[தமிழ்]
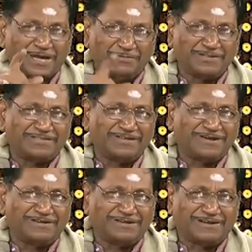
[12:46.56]
அறுபத்தி
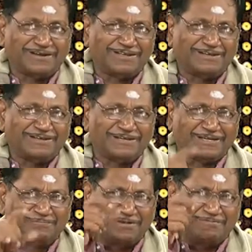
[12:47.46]
நான்கு
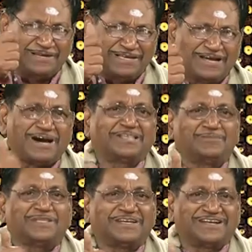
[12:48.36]
கலைகளுக்கும் இவளே
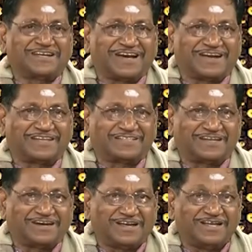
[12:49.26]
அதிபதி என்ற
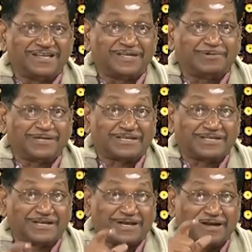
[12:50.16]
காரணத்தினால்
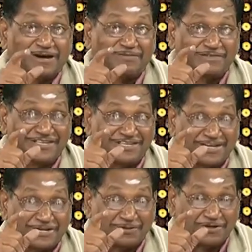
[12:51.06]
இவளுக்கு கலாவதி
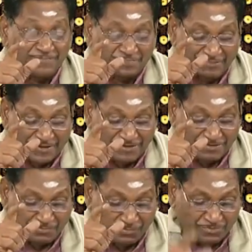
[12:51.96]
என்ற ஒரு
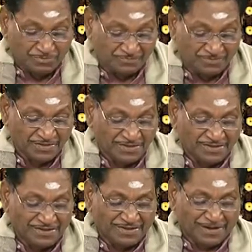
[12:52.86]
பெயரும் உண்டு
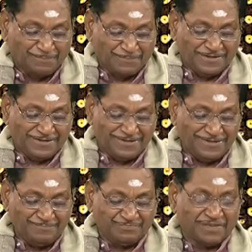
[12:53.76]
அப்படி
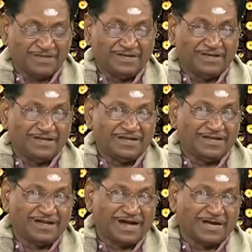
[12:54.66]

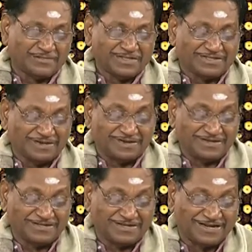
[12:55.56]
அறுபத்தி
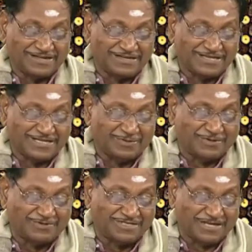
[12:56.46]
நான்கு
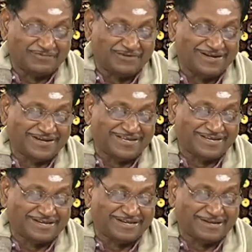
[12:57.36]
கலைகளுக்கும் அவள் தலைவியாக
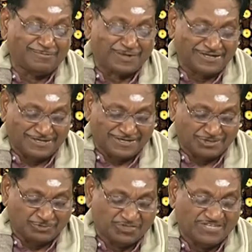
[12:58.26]
இருக்கின்றால்
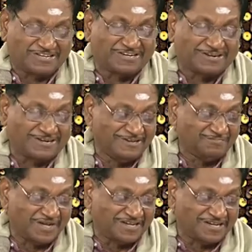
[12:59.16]
மயிலாகவும் இருக்கின்றாள்
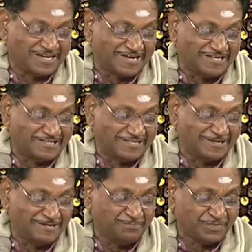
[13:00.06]
என்ற
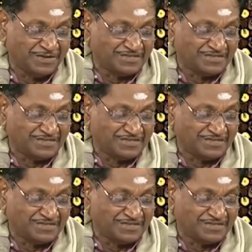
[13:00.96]
காரணத்தினால்